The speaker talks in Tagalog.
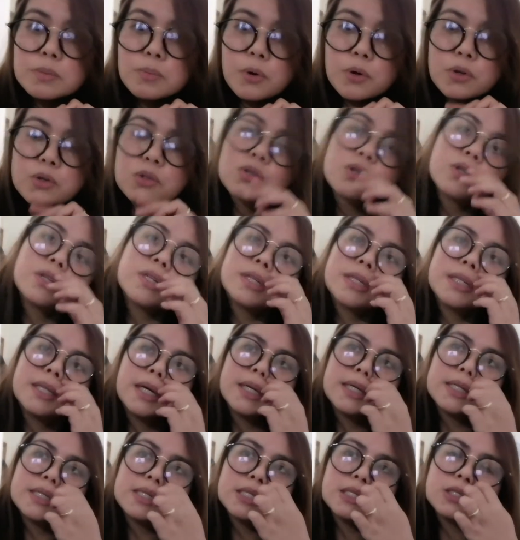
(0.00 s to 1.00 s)
sponsored,
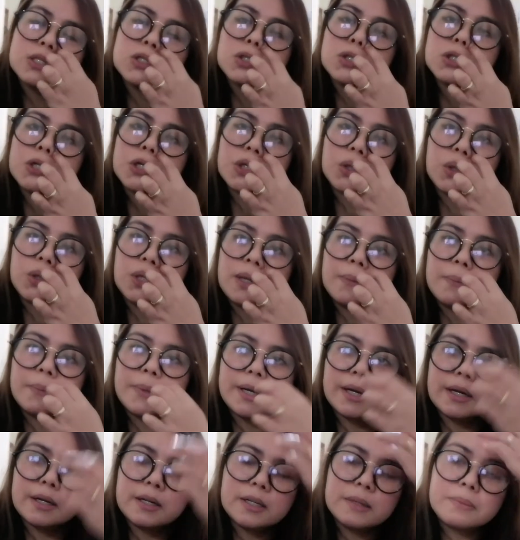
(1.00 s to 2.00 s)
guys. Isishare ko lang
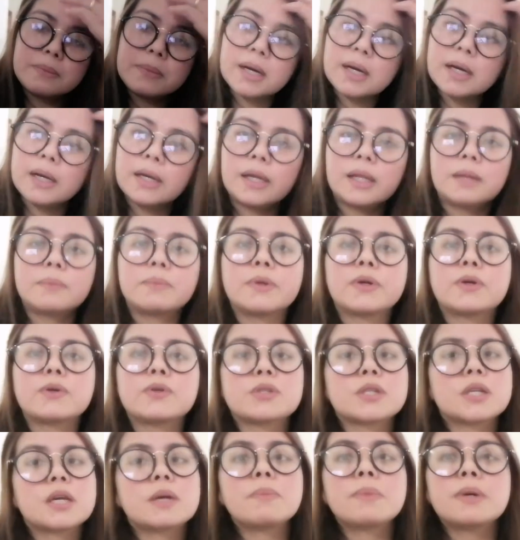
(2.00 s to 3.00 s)
para din makahelp
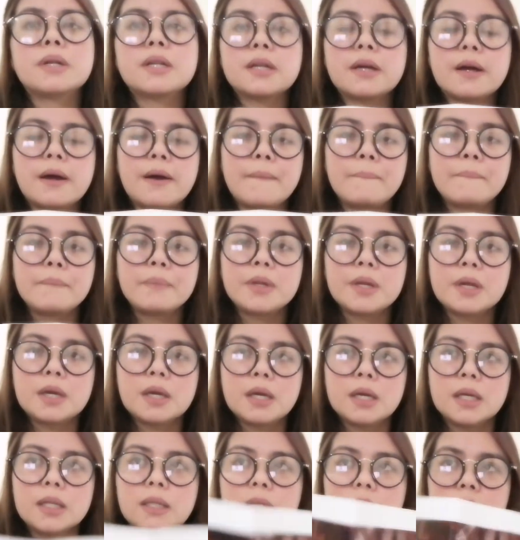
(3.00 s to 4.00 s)
ako sa iba na
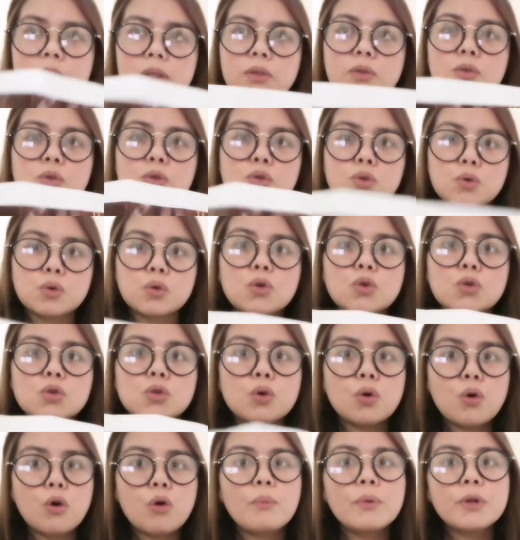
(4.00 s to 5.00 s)

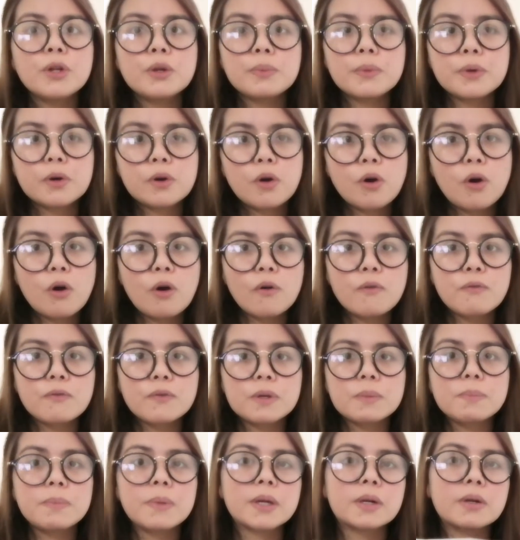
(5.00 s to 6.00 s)
gustong-gustong uminom ng
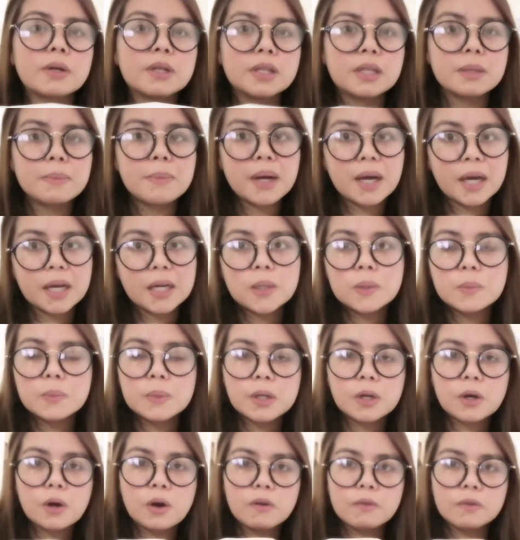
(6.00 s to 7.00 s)
coffee, pero hindi
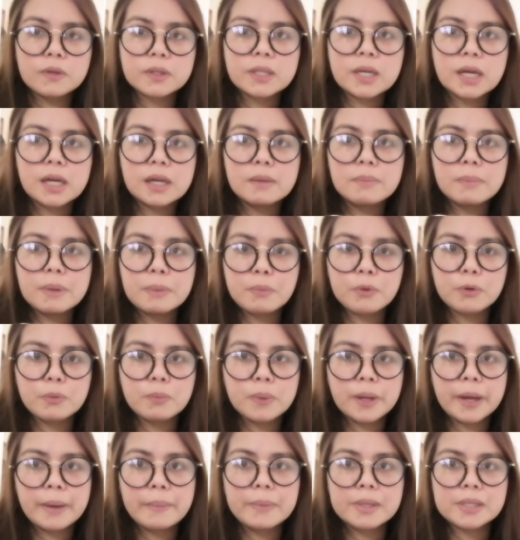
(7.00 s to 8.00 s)
makainom ng coffee dahil may
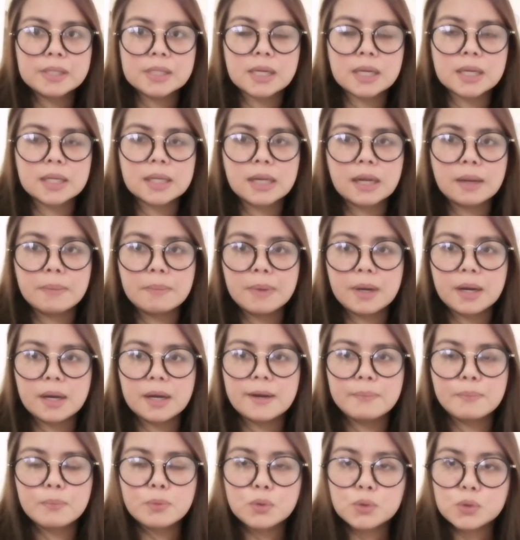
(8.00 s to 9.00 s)
problema sa kanilang
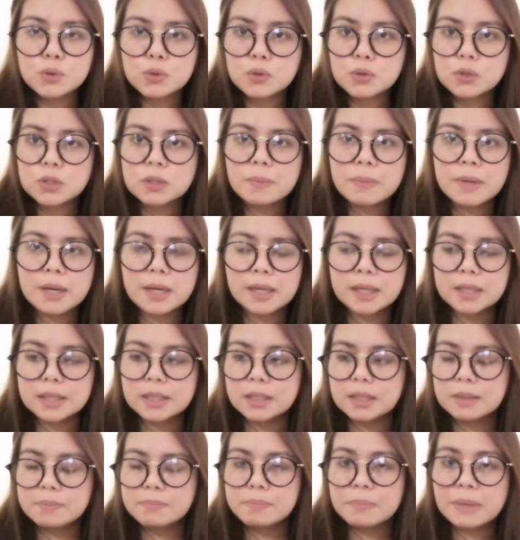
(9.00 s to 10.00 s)
mga puso, sa mga
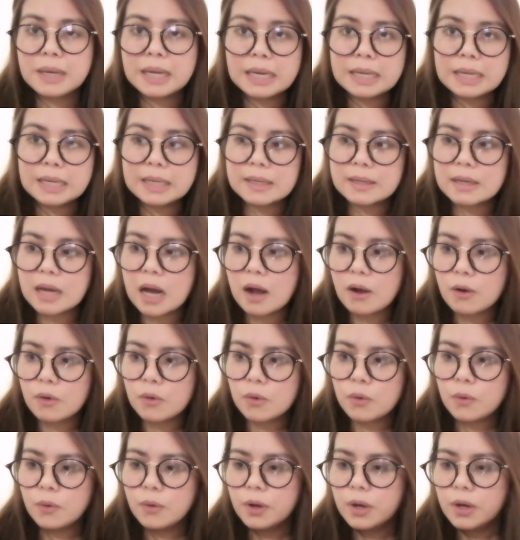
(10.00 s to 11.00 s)
ganyan, parang
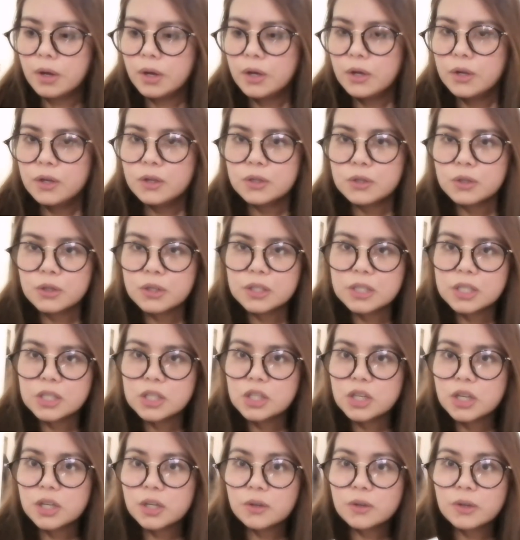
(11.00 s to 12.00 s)
ako. So,
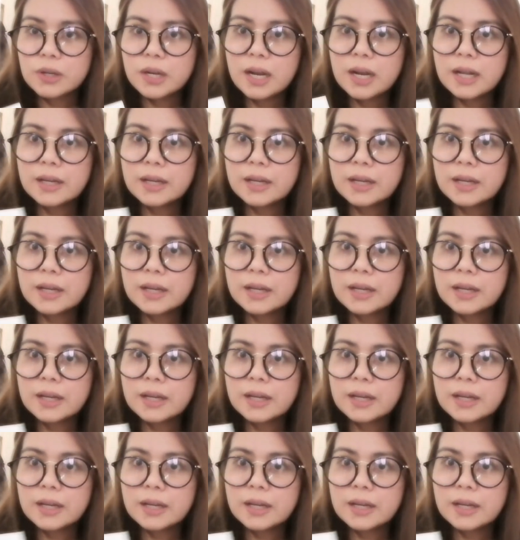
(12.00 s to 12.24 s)
isishare ko,